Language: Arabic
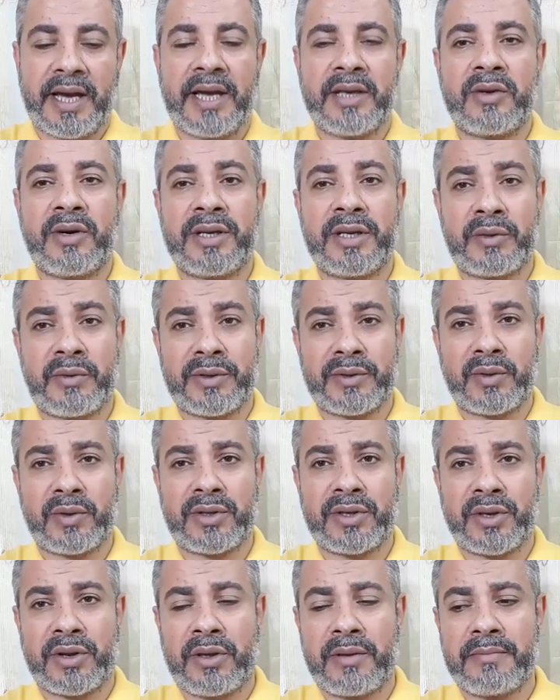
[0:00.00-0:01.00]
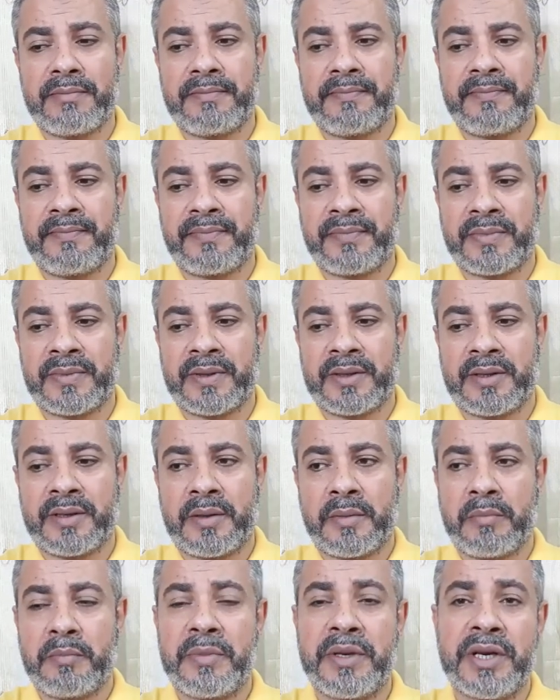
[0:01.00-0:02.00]
أيها الإخوة الكرام
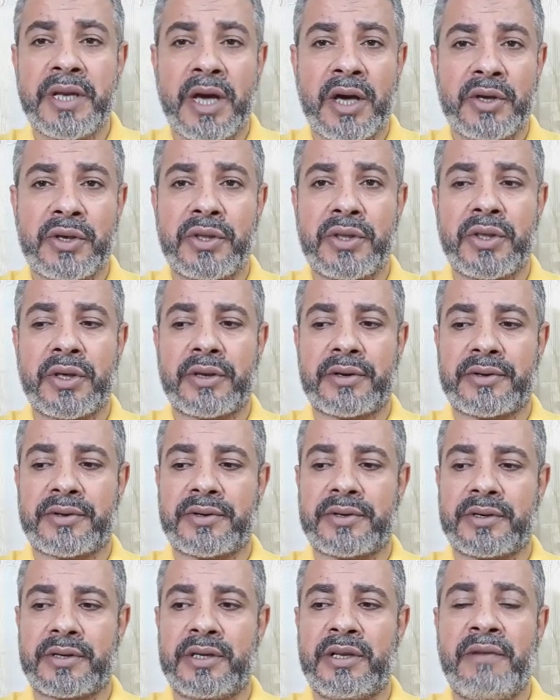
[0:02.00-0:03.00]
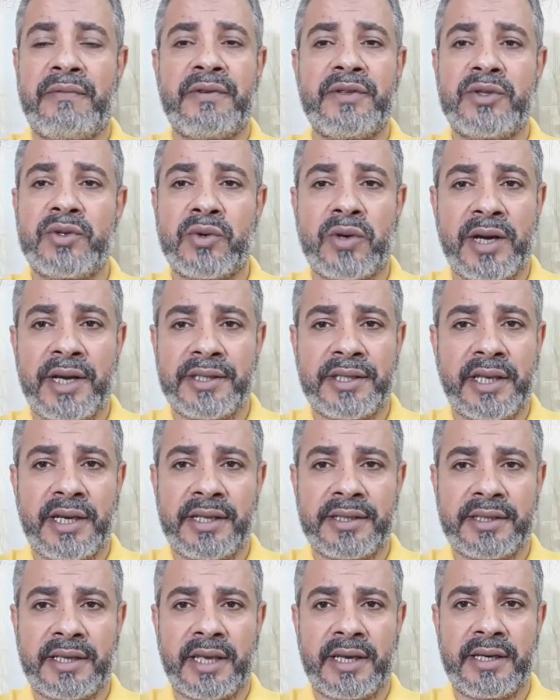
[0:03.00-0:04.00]
من أكثر الفيديوهات
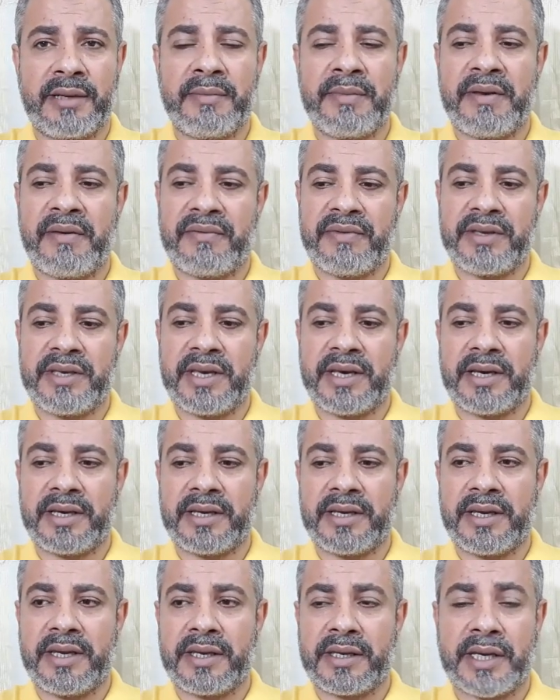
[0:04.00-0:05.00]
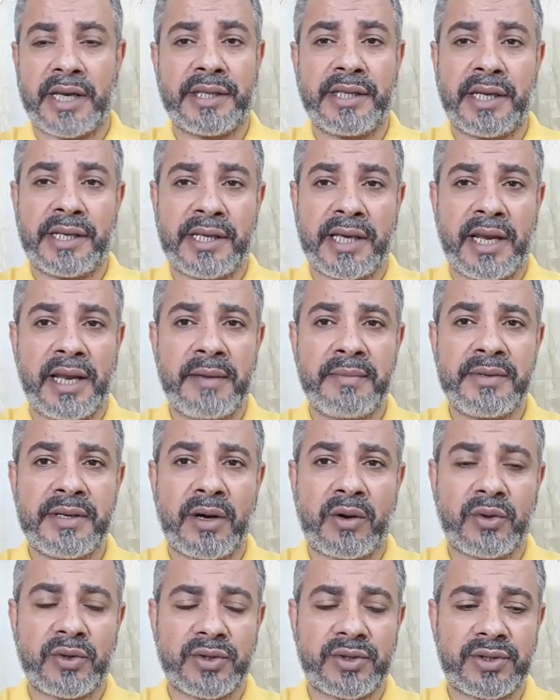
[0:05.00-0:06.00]
اللي اتكلمنا فيها كان الكلام
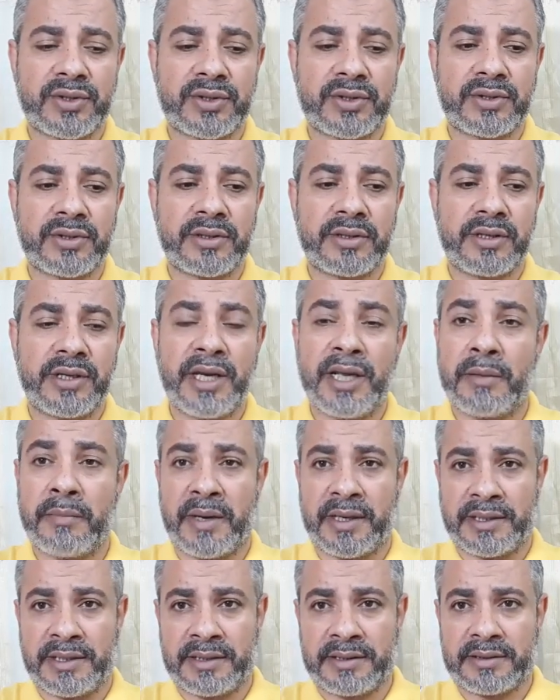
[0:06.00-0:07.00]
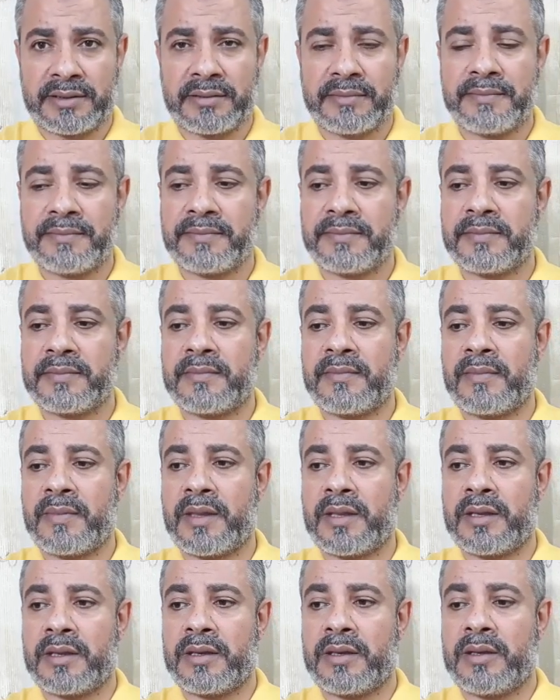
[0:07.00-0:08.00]
يخص الميت
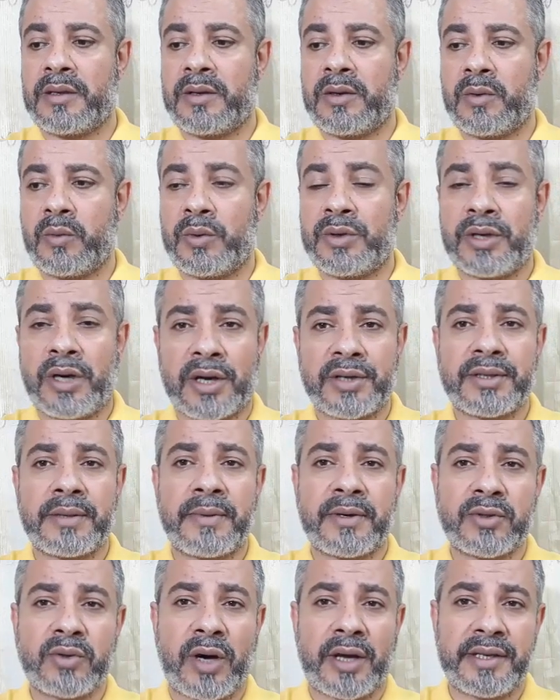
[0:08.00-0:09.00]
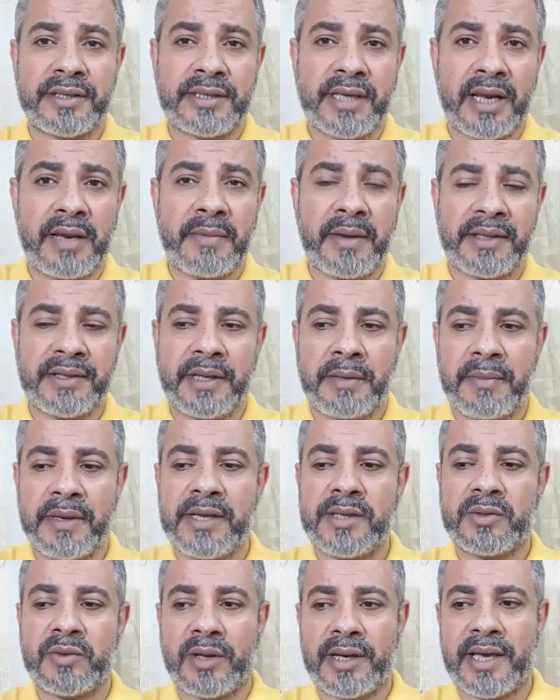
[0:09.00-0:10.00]
والنهاردة برضو هنتكلم عن
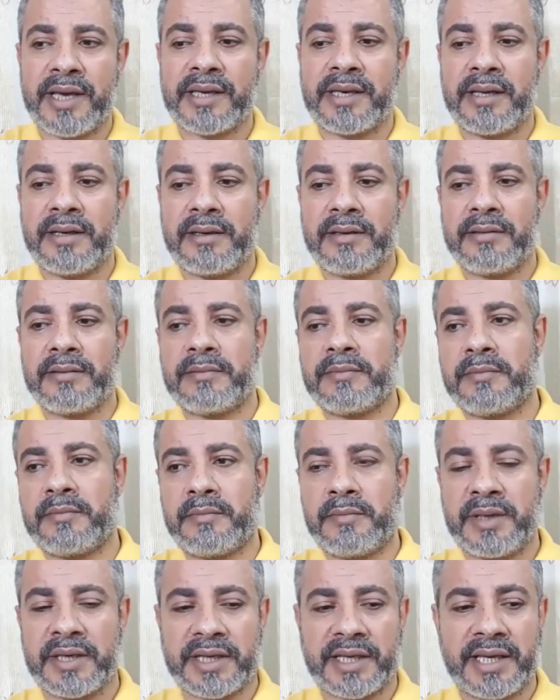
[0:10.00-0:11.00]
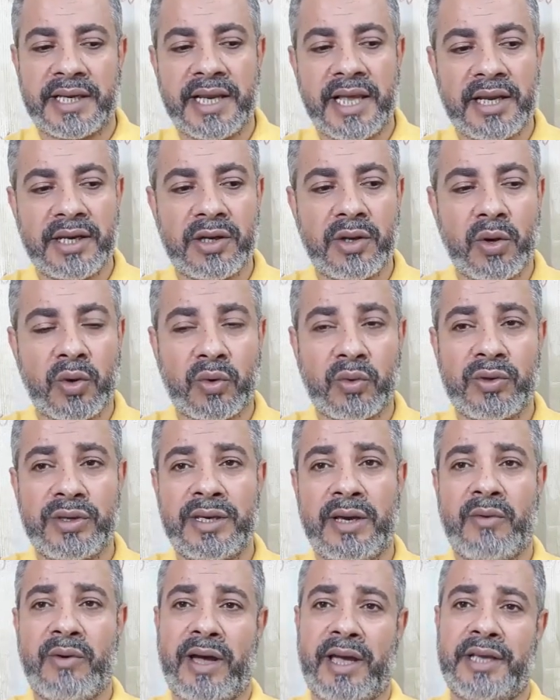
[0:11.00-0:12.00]
الميت ولكن من خلال
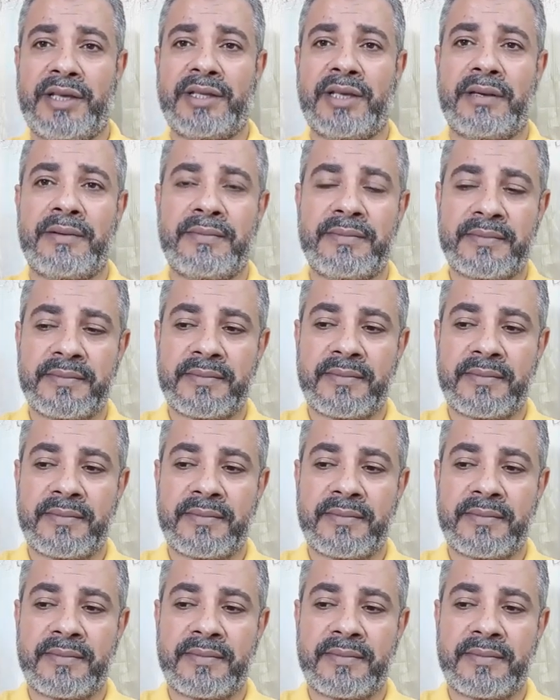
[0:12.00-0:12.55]
رؤية واحدة